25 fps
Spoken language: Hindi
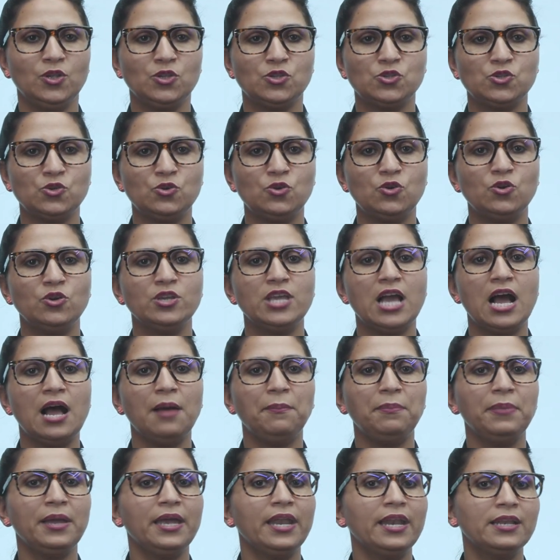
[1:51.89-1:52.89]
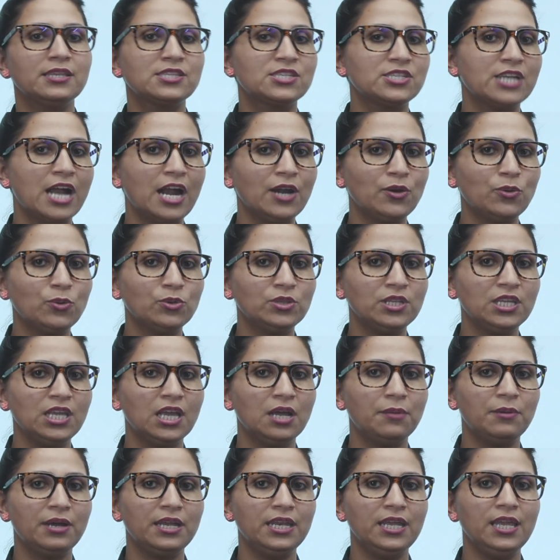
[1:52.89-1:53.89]
So यहाँ पर start होती
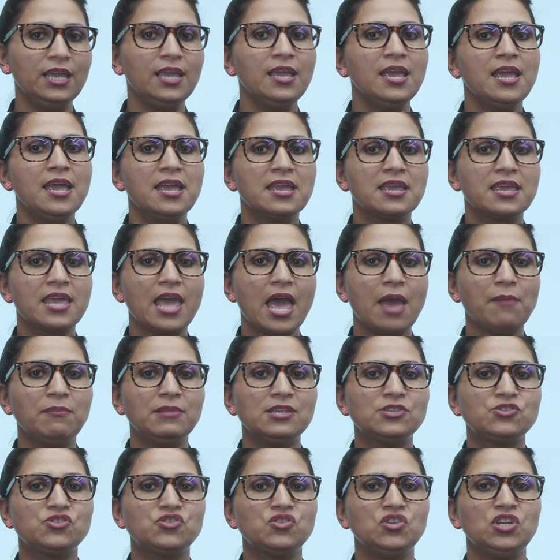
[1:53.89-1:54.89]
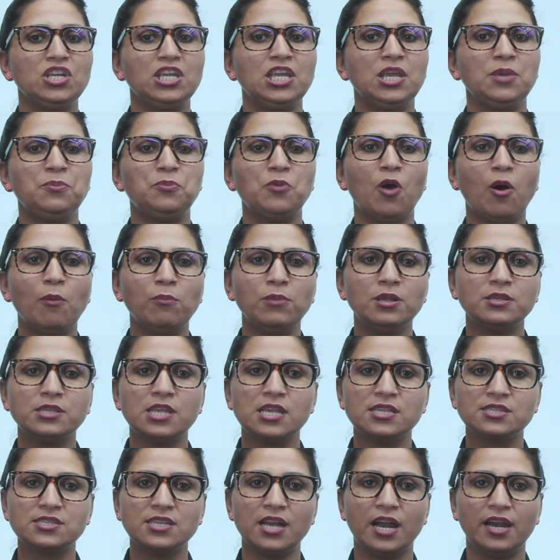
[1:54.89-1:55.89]
है हमारी chemistry की problem
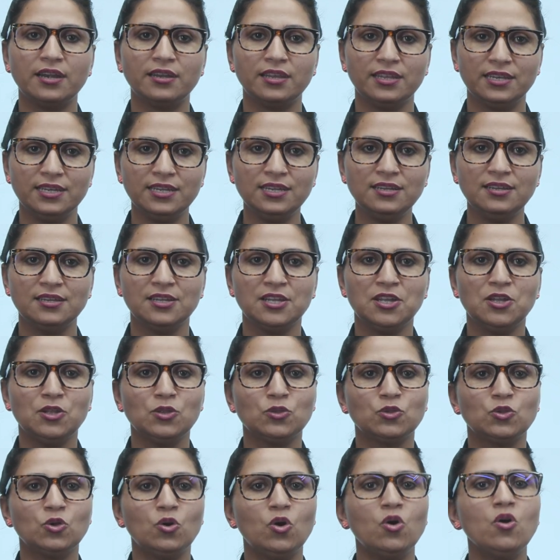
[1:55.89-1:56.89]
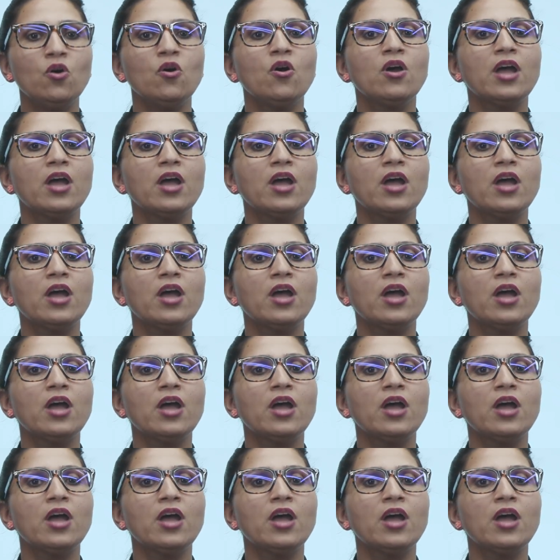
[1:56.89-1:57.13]
से start है ना तो